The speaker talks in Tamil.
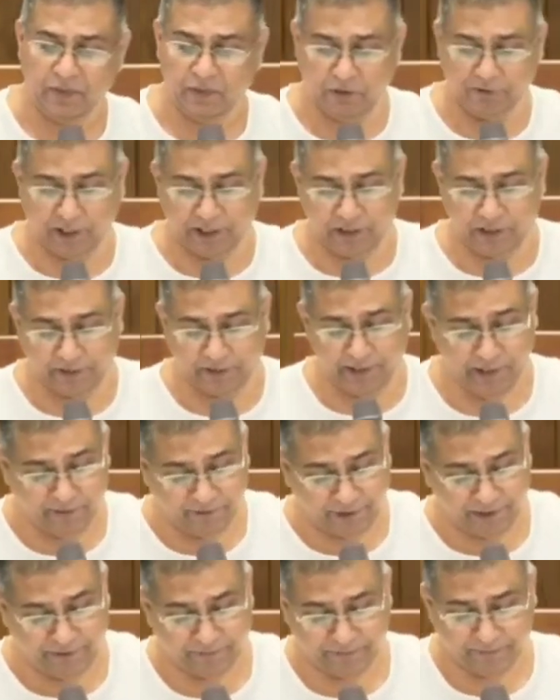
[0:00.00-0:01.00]
ஒன் ஃபார்ட்டி செவன்
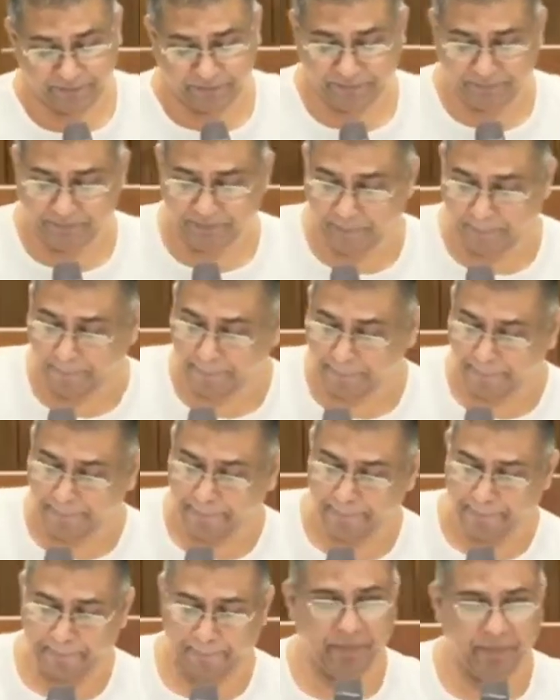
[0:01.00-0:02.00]
ஃபைவ்
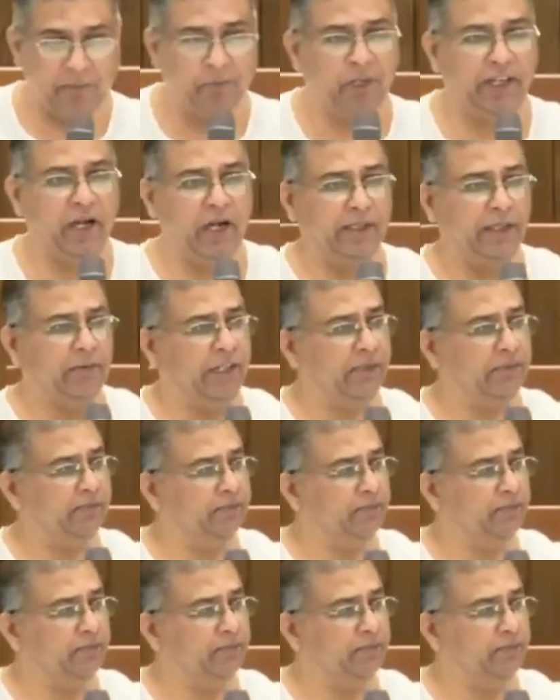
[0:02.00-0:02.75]
நம்முடைய ஆண்டவர்